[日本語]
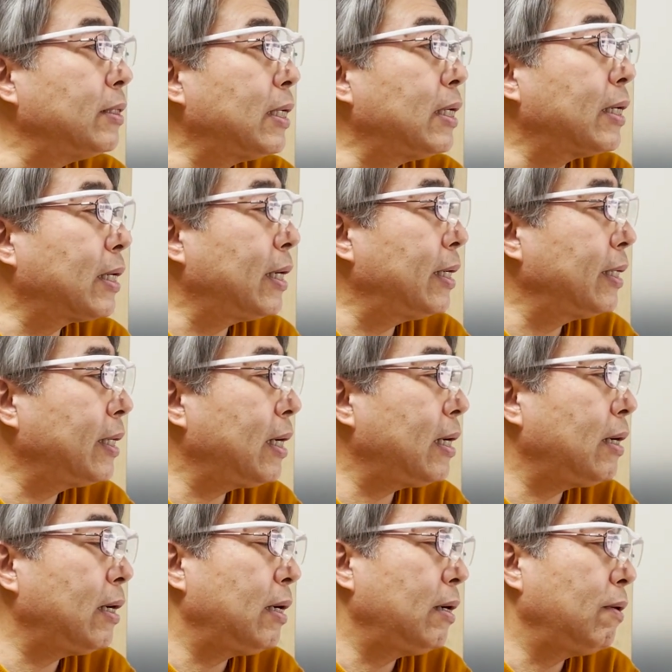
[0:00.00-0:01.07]
7回
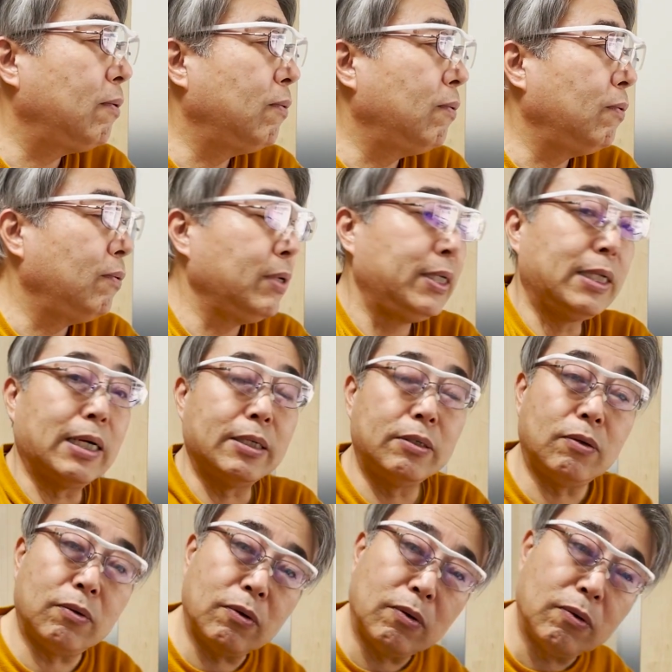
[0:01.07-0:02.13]
が左
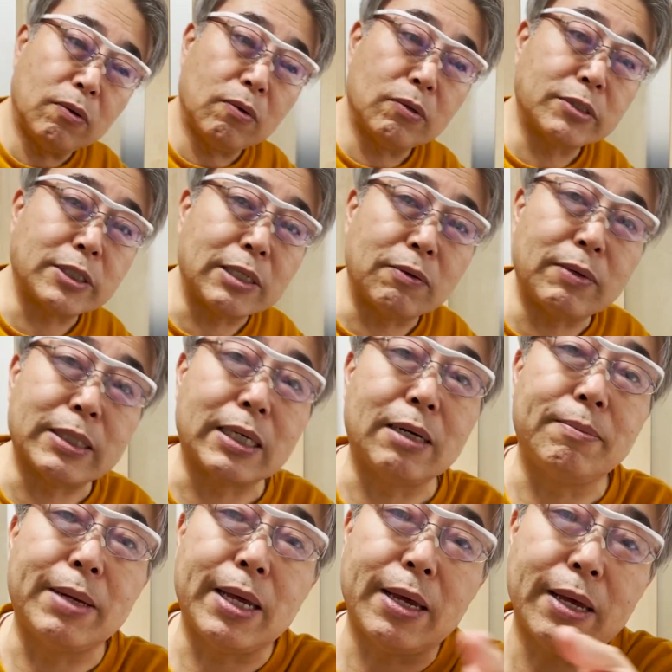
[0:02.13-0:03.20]
のおっさん渡
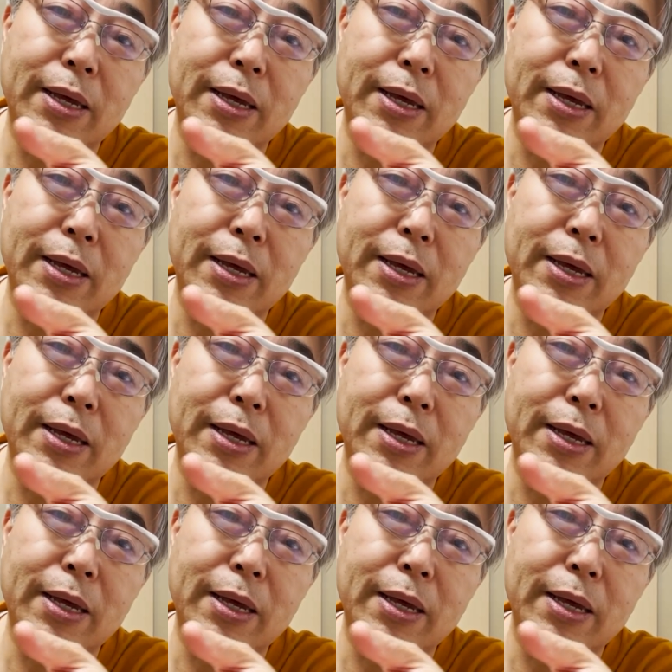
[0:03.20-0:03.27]
辺。